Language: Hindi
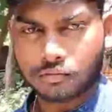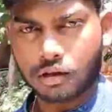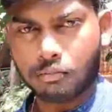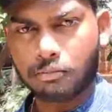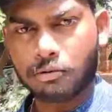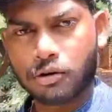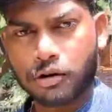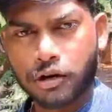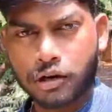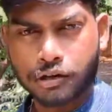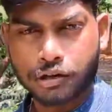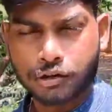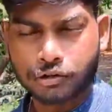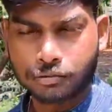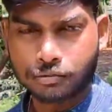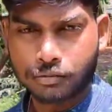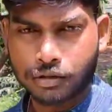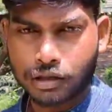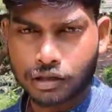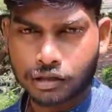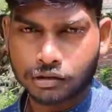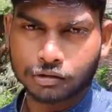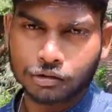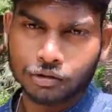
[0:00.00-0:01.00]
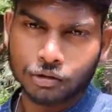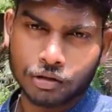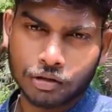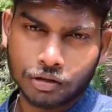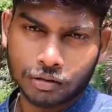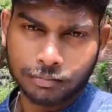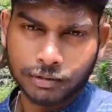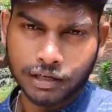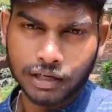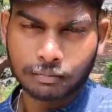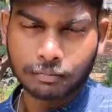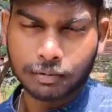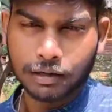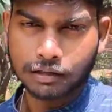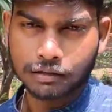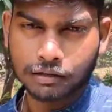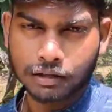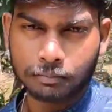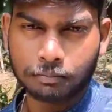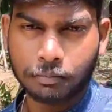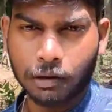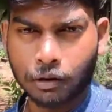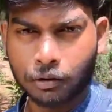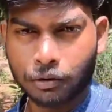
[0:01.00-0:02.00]
हम लोग यहाँ से दुमका तो मेरा
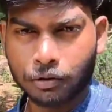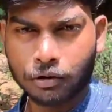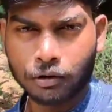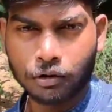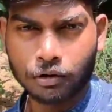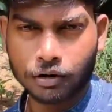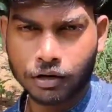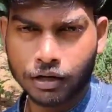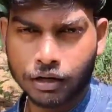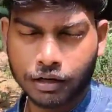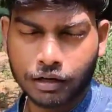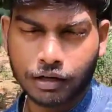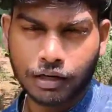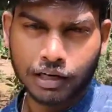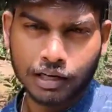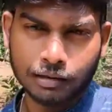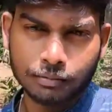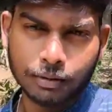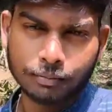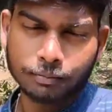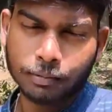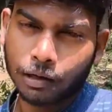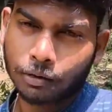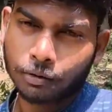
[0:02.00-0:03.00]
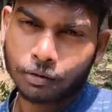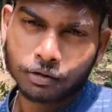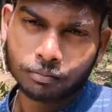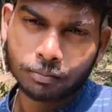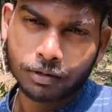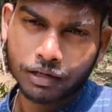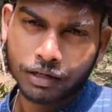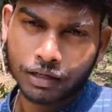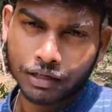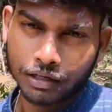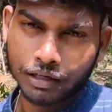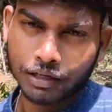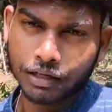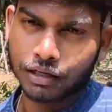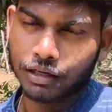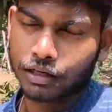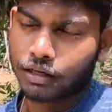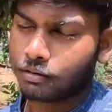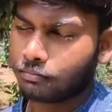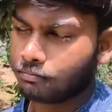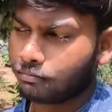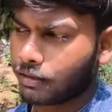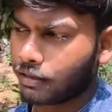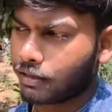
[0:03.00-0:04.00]
प्लान था पाकुड़ लौटने का लेकिन मैं पाकुड़ में नहीं गया
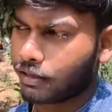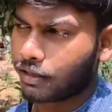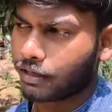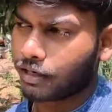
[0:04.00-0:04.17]
मैं